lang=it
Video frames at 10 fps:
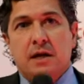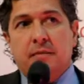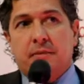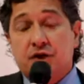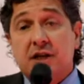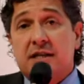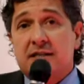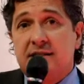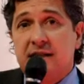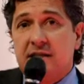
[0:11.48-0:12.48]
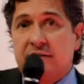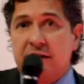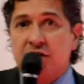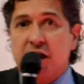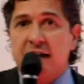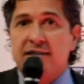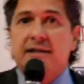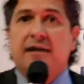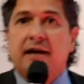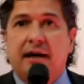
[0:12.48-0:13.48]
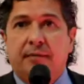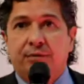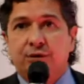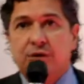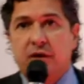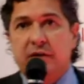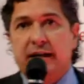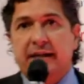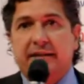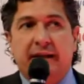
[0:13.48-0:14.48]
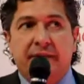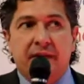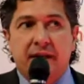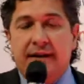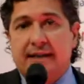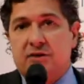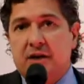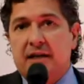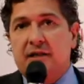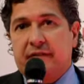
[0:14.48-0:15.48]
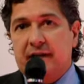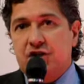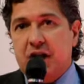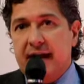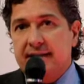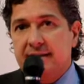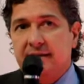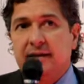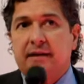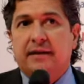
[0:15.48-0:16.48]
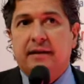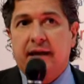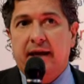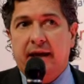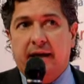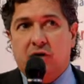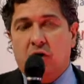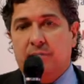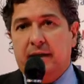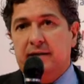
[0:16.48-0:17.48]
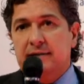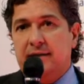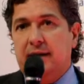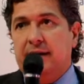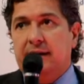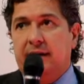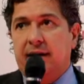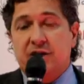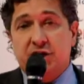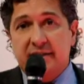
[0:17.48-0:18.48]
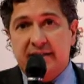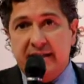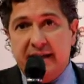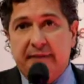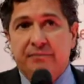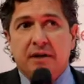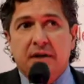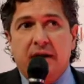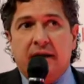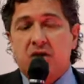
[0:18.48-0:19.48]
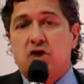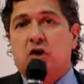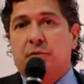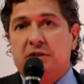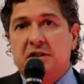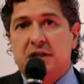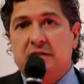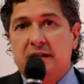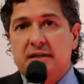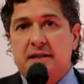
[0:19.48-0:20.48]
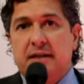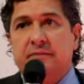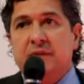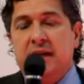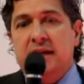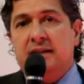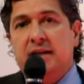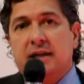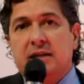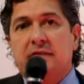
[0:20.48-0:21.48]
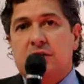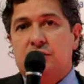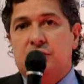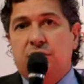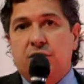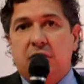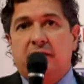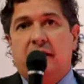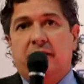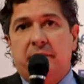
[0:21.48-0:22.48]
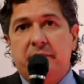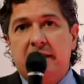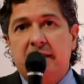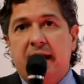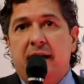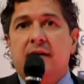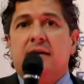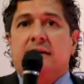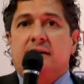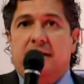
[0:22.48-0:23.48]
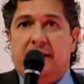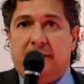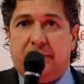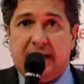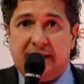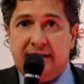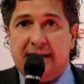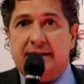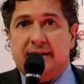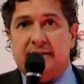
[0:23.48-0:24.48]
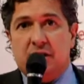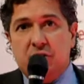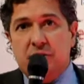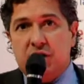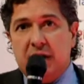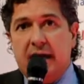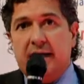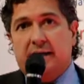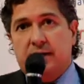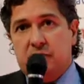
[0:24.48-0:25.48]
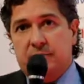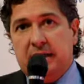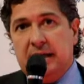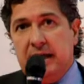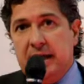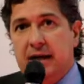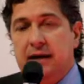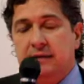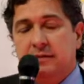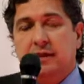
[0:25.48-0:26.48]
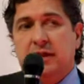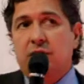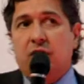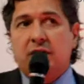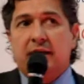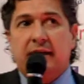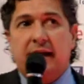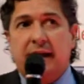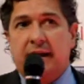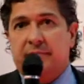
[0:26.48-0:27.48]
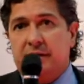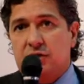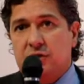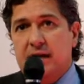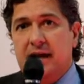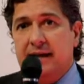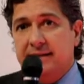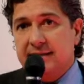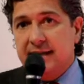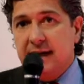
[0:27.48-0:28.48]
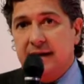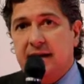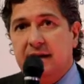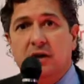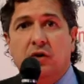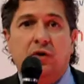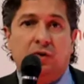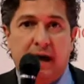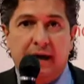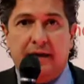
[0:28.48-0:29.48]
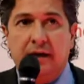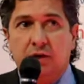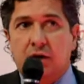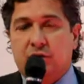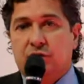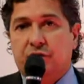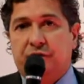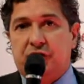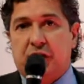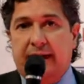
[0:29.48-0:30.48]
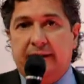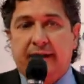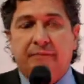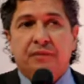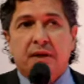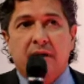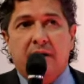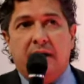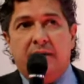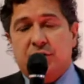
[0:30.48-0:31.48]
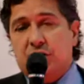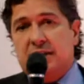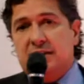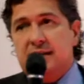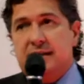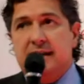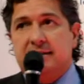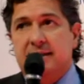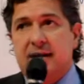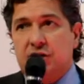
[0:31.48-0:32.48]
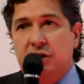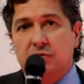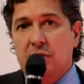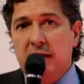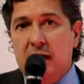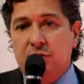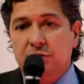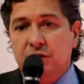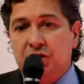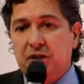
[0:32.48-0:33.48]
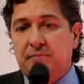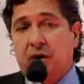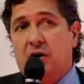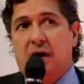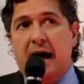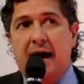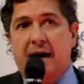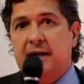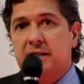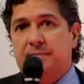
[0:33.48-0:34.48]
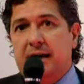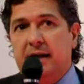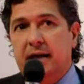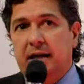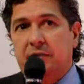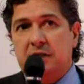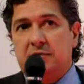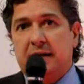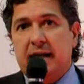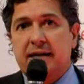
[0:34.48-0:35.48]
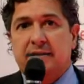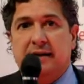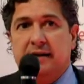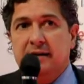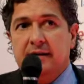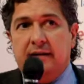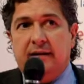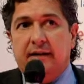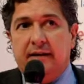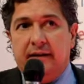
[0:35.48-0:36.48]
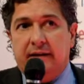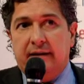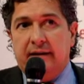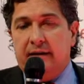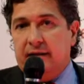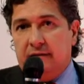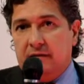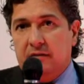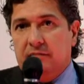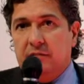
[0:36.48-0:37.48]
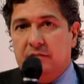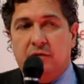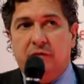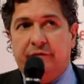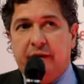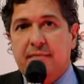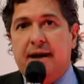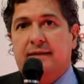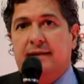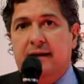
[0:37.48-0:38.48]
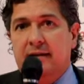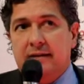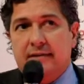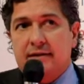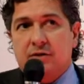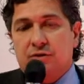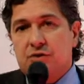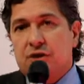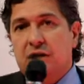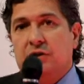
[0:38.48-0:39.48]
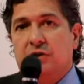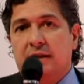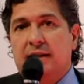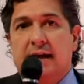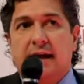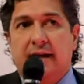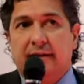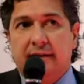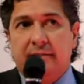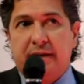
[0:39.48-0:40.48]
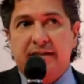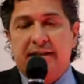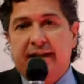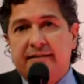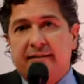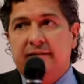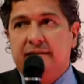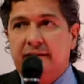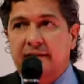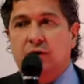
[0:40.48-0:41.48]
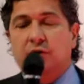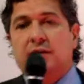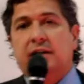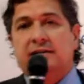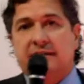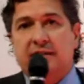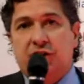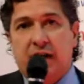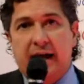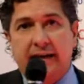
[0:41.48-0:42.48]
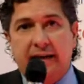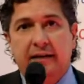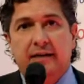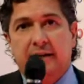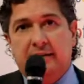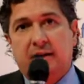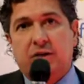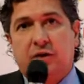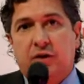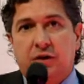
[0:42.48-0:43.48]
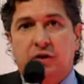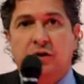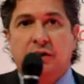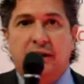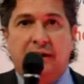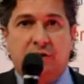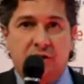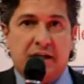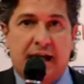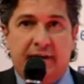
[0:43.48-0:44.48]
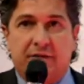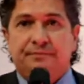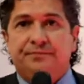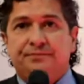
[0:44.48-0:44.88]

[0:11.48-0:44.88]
Progetto Assistenza Franchising appunto, è una rete nazionale di franchising che accorpa in sé eh, agenzie che si occupano di servizi integrativi e sostitutivi alla famiglia eh, per assistenza sia domiciliare che ospedaliera rivolti alla persona anziana e o anche non autosufficiente. Il progetto assistenza nasce nel 2011, però ha alle spalle un'esperienza eh, confermata dal sottoscritto e dalla, dal Presidente di oltre 16 anni nel territorio eh, toscano.